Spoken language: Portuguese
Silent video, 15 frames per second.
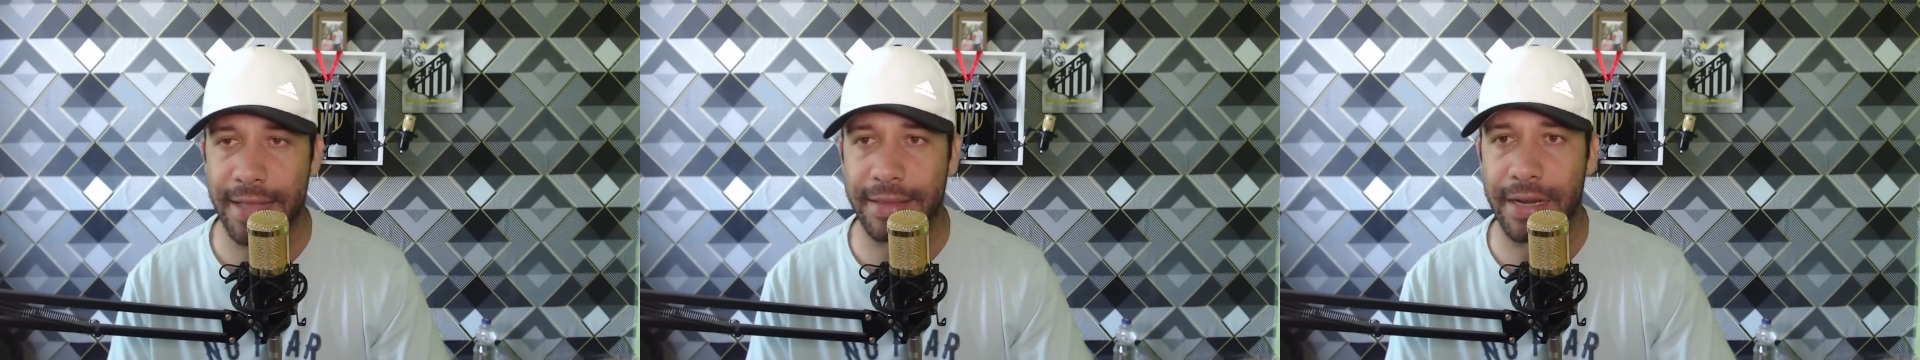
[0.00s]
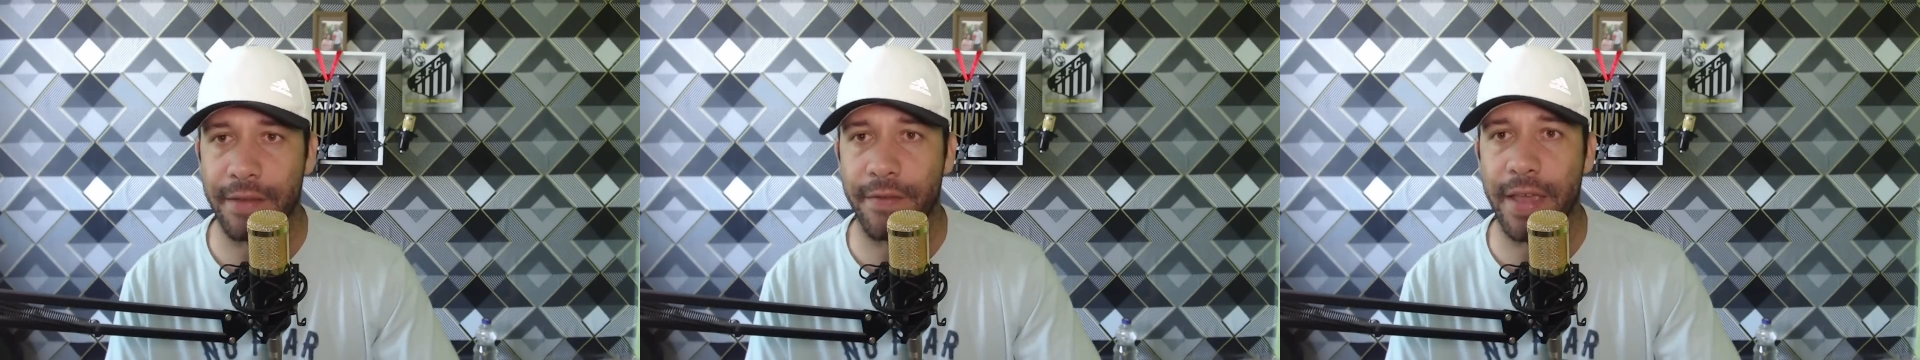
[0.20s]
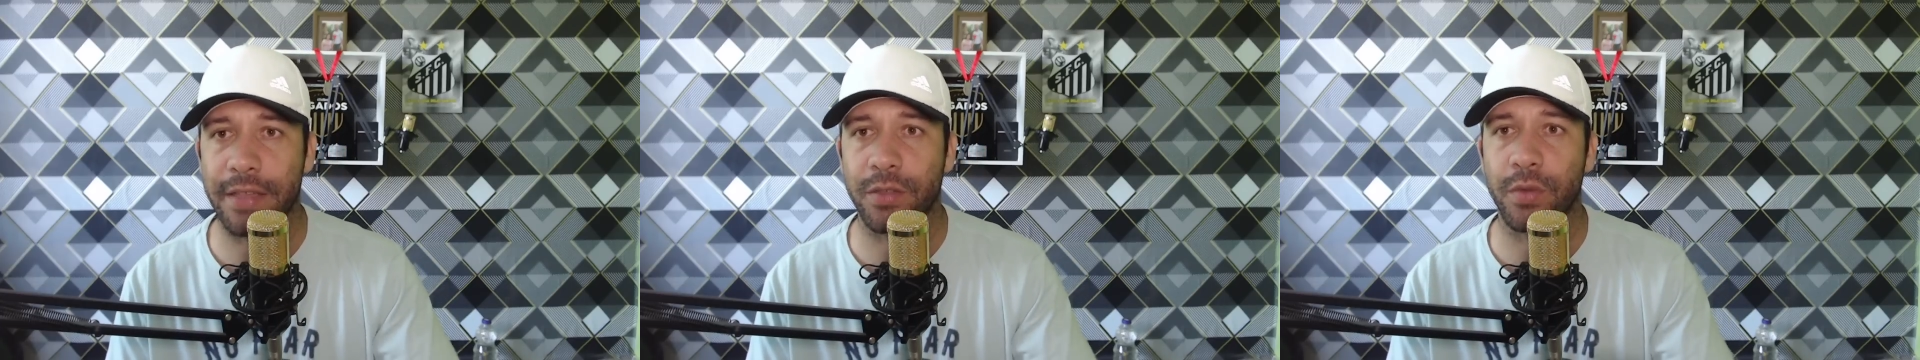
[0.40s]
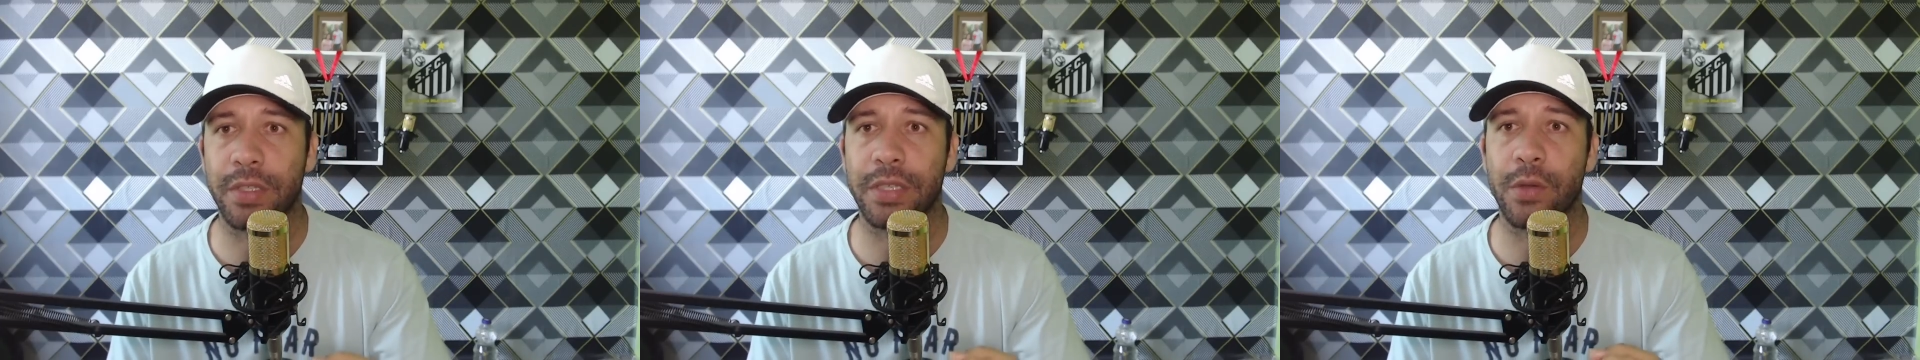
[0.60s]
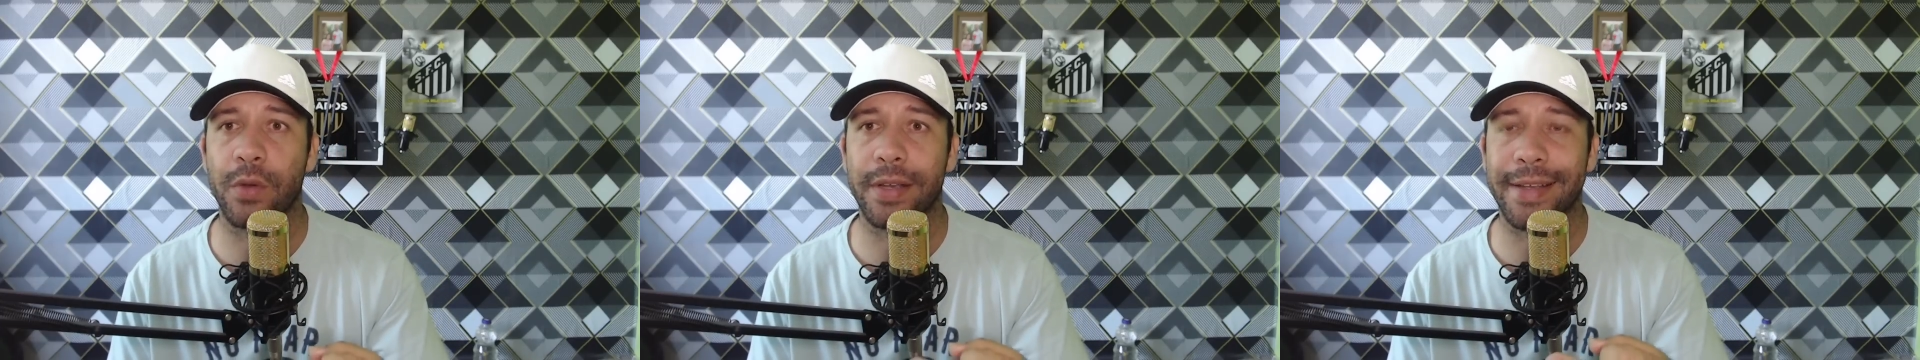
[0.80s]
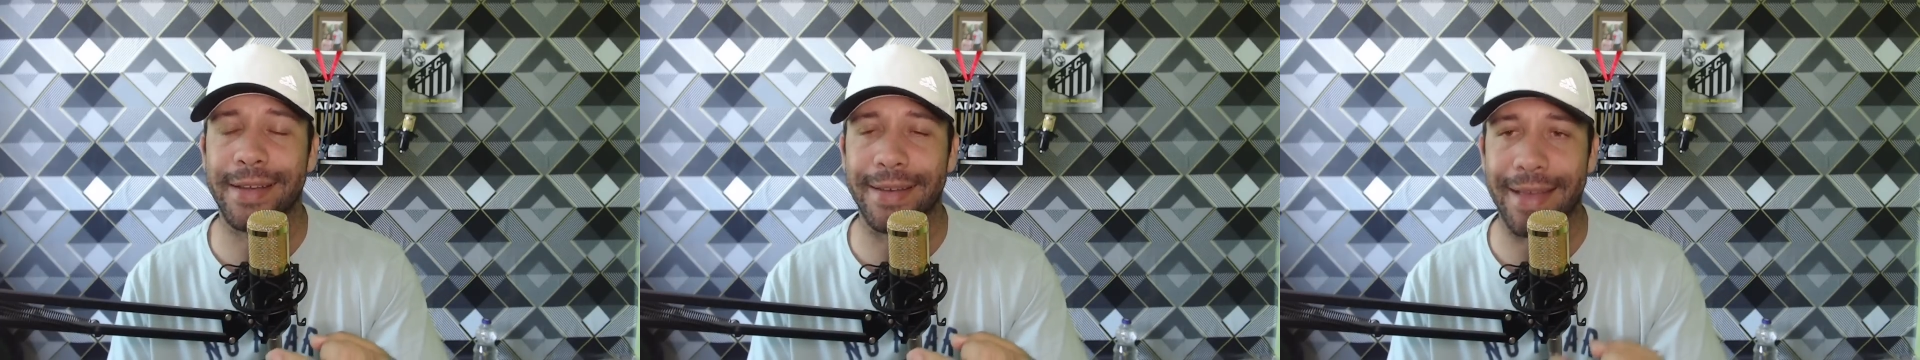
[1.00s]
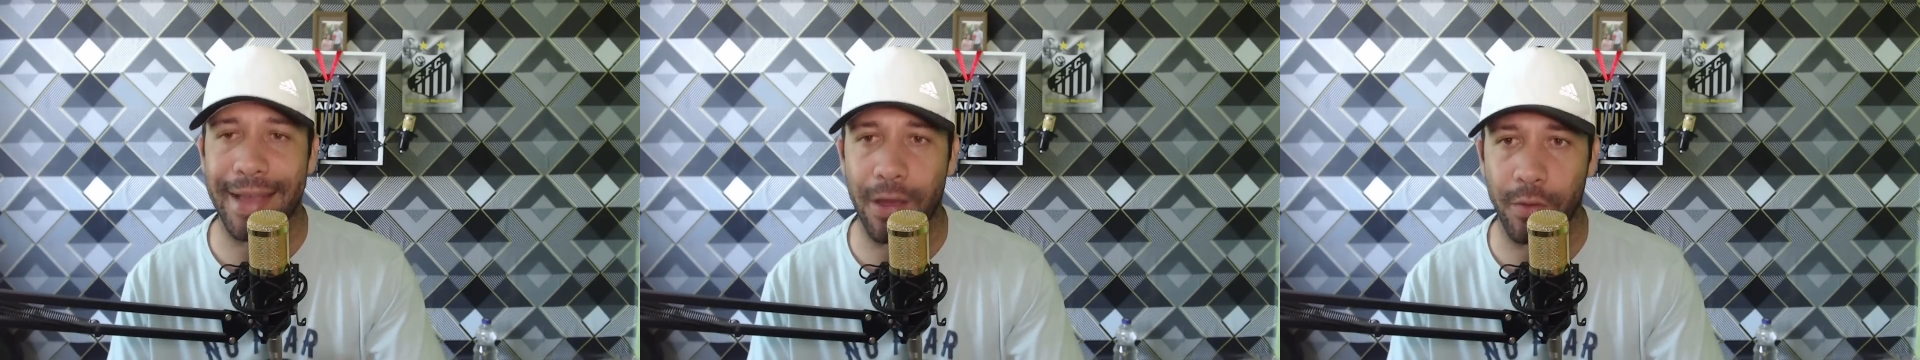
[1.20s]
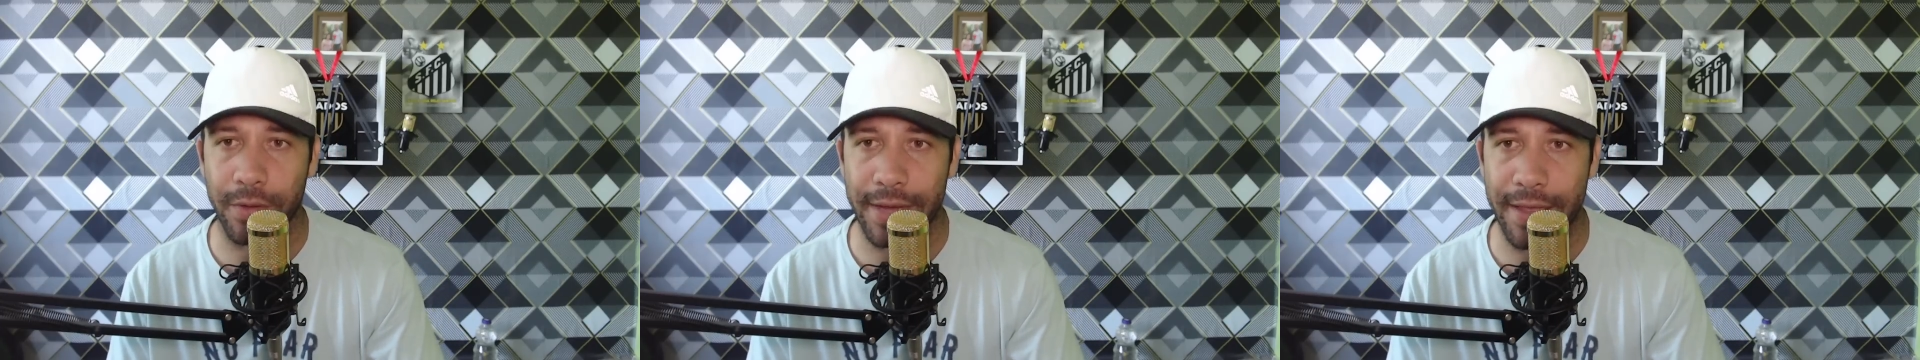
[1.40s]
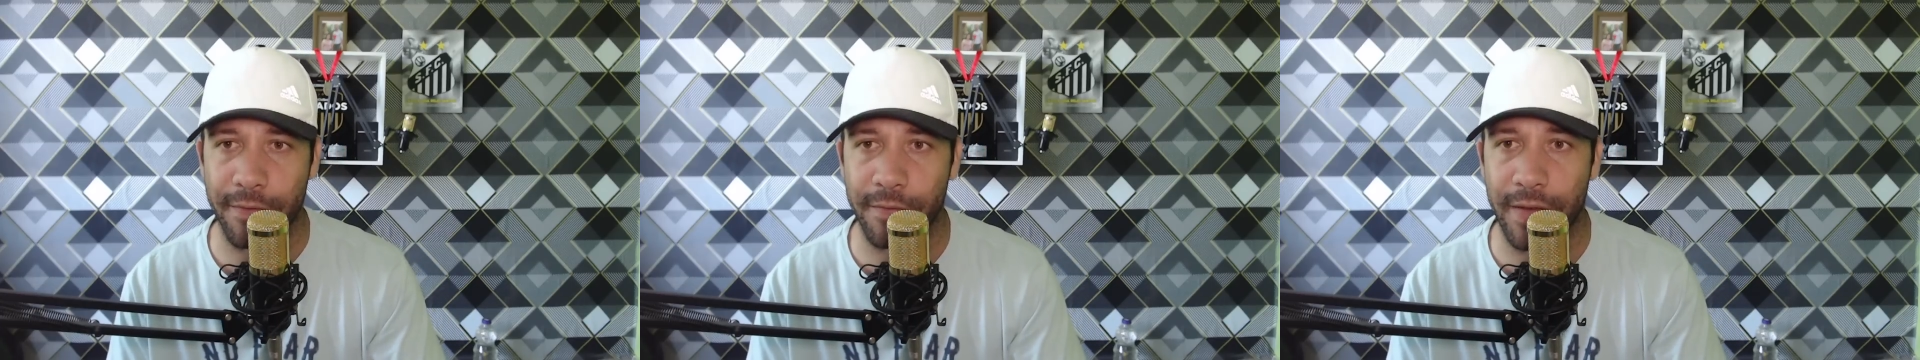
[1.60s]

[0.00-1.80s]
através do seu canal, né?